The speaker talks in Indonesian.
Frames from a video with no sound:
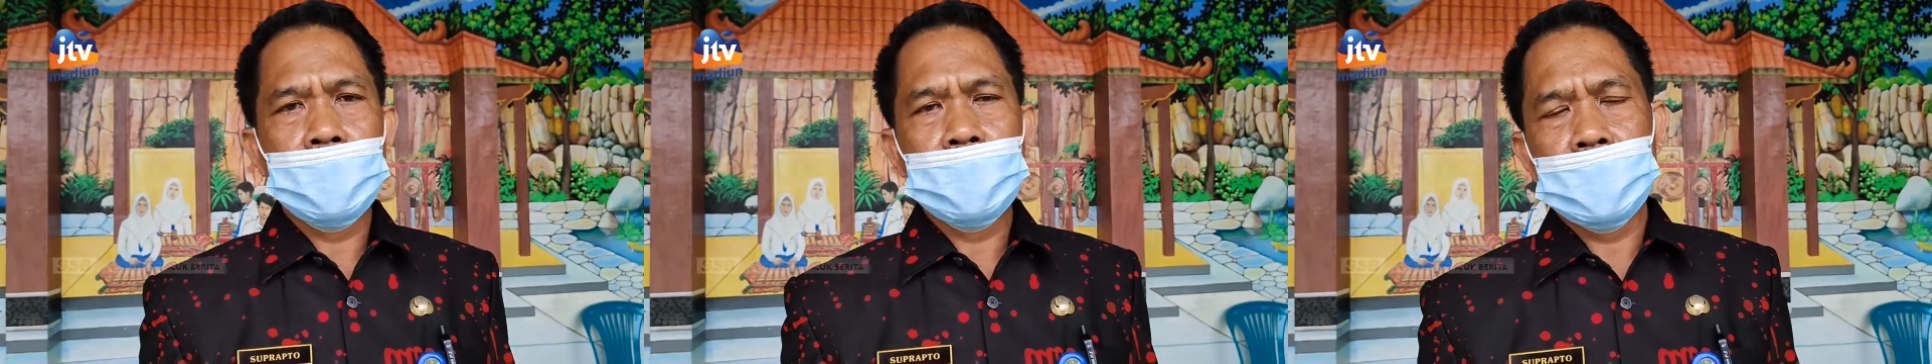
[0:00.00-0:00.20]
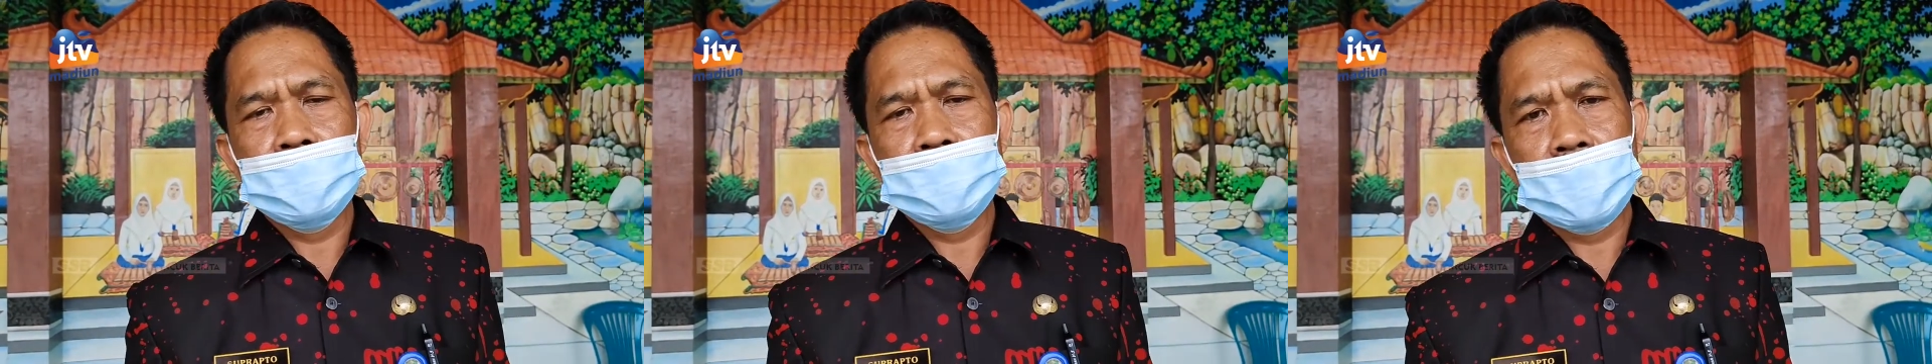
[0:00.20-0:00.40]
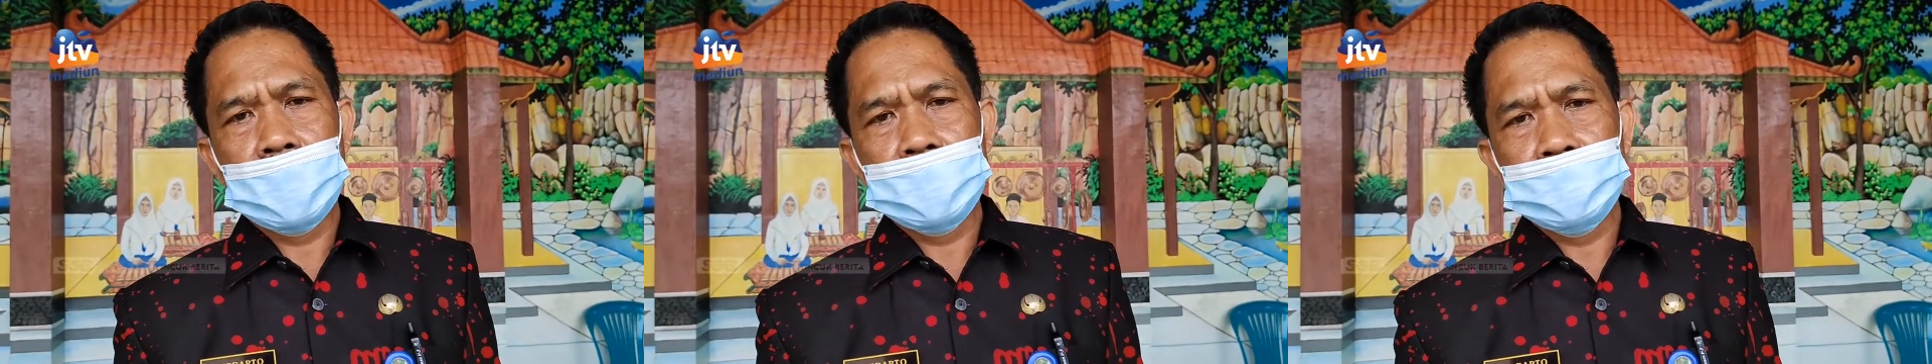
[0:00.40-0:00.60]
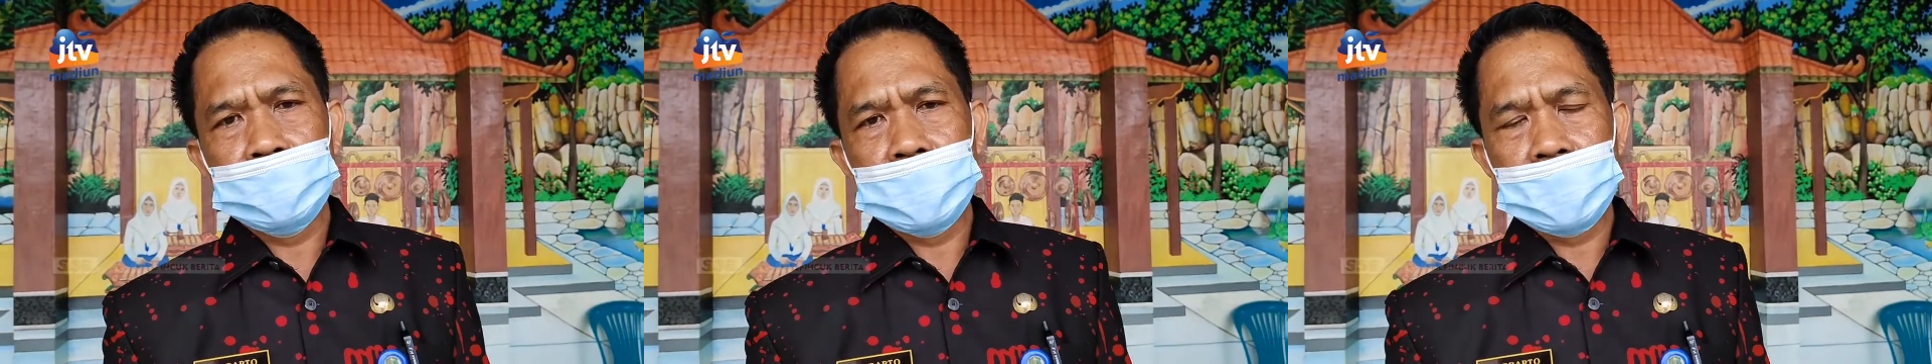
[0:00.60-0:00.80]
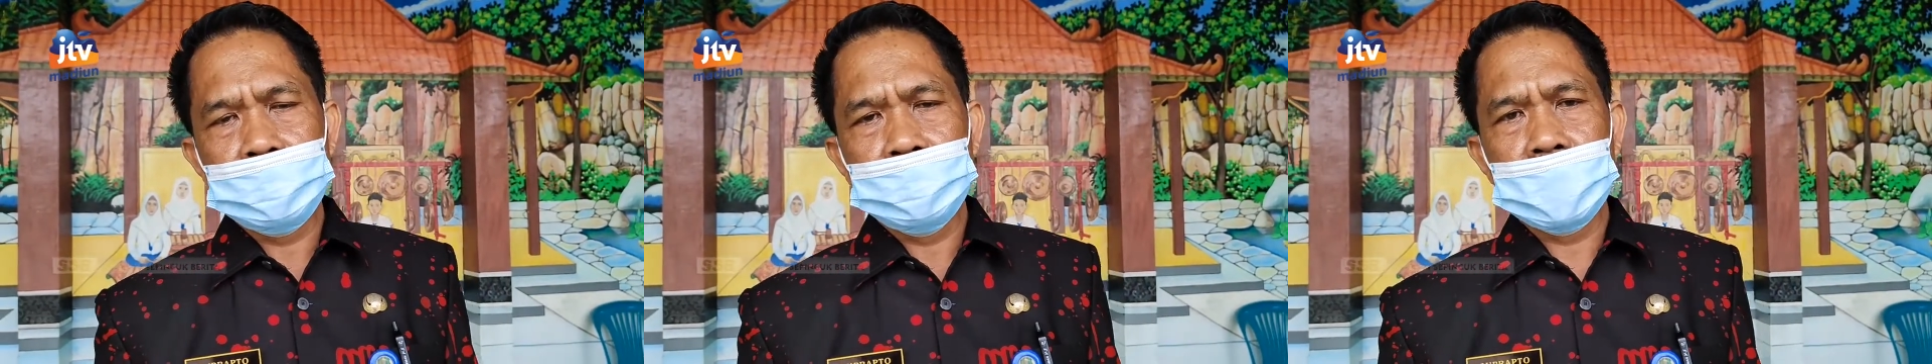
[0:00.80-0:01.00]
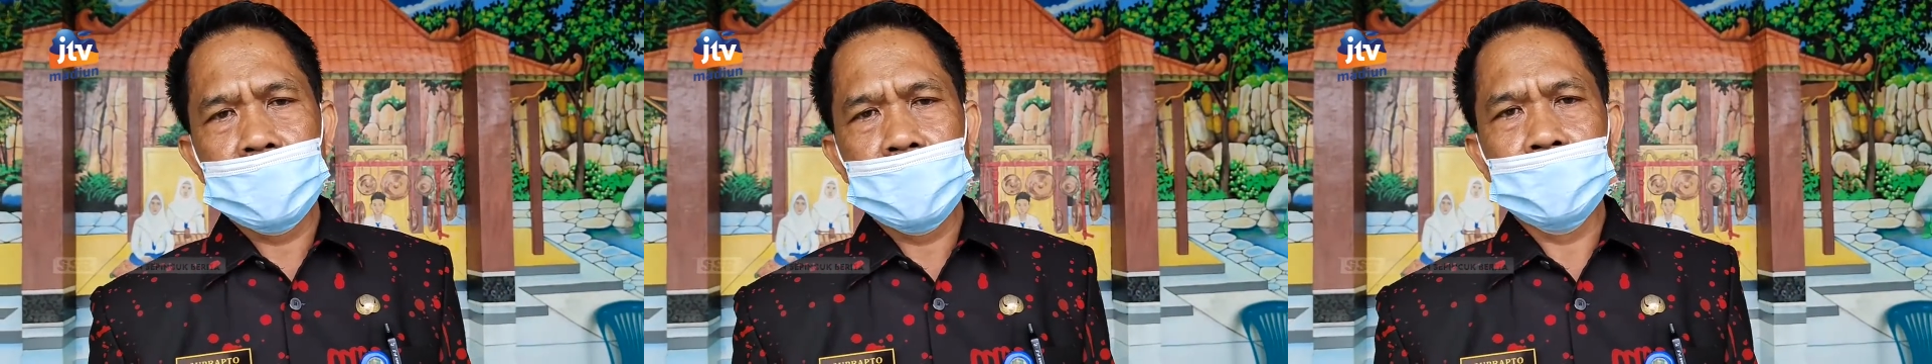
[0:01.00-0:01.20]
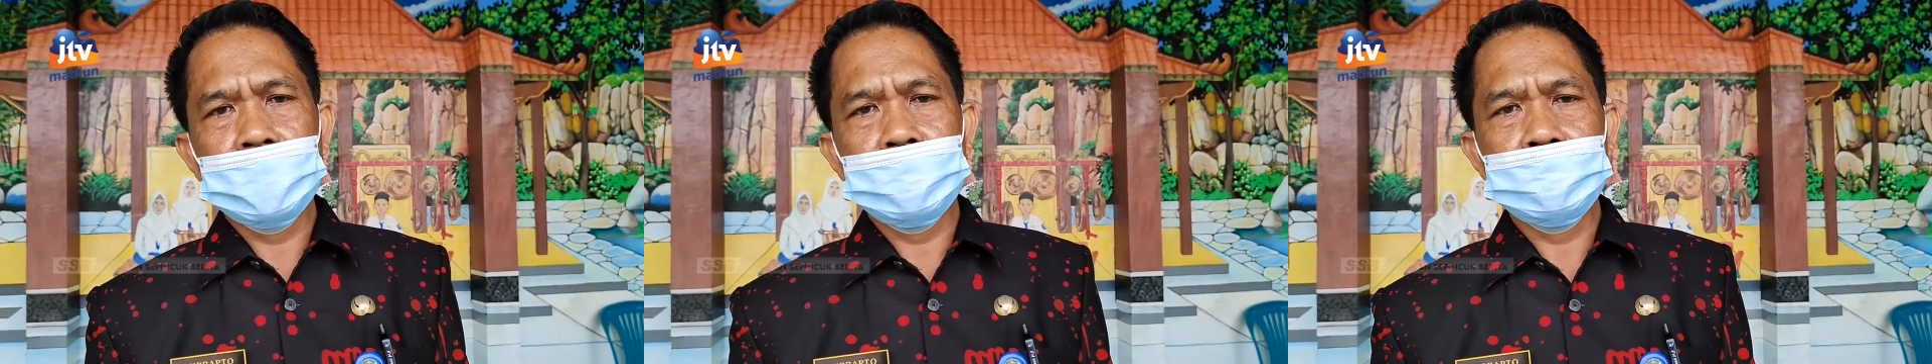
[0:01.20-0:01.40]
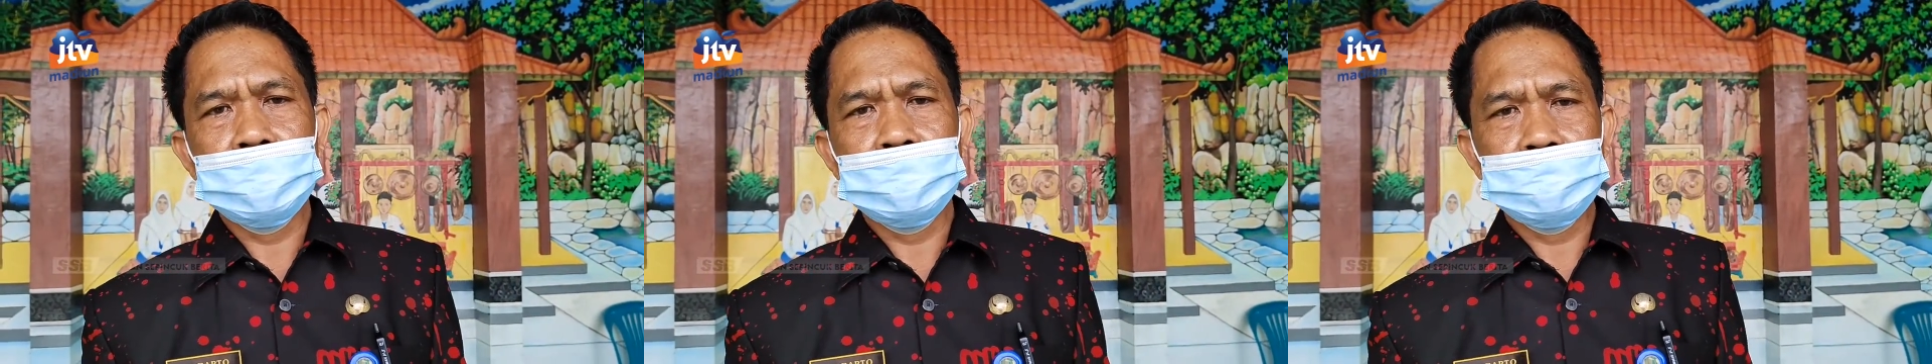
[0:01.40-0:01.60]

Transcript: dan selanjutnya seperti itu